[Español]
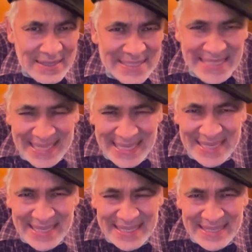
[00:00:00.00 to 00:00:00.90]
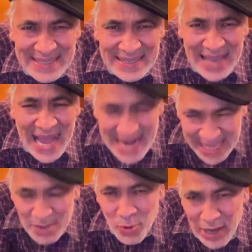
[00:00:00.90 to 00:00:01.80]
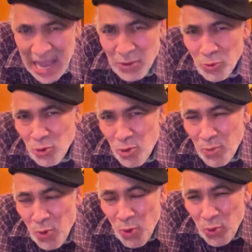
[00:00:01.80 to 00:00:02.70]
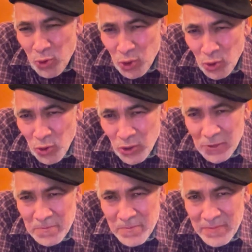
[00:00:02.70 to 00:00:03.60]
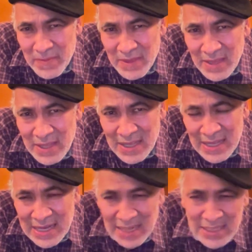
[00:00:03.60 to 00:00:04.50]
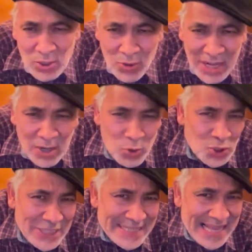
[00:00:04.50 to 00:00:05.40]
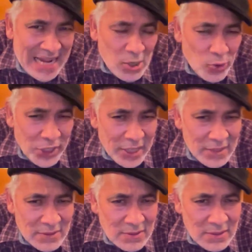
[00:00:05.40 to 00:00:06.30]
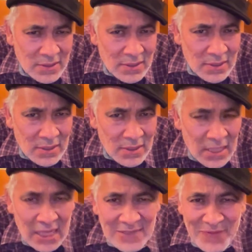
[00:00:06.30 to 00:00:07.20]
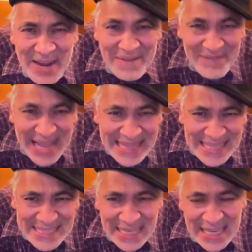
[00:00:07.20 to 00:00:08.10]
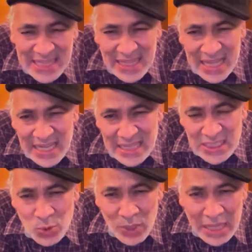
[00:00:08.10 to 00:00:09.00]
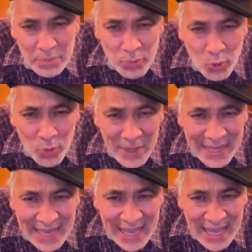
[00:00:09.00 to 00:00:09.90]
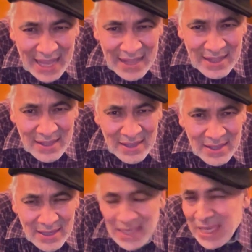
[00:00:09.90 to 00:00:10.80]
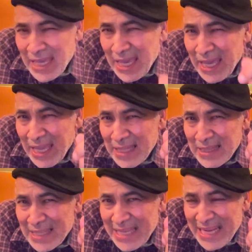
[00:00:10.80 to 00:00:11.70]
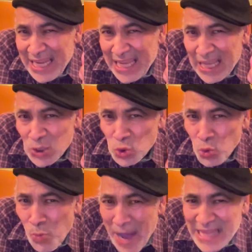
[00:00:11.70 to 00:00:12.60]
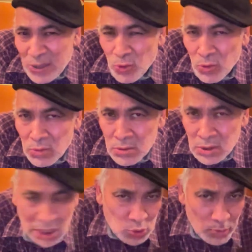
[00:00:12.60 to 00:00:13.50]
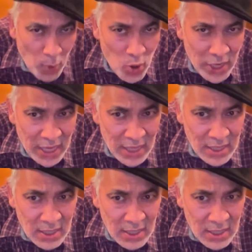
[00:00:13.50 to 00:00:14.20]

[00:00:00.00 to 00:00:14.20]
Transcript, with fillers: Se han equivocado como ocurrió hoy. La señora Rosicela Rodríguez, quien es flamante secretaria de Seguridad Pública y quien tiene a su mando, se supone,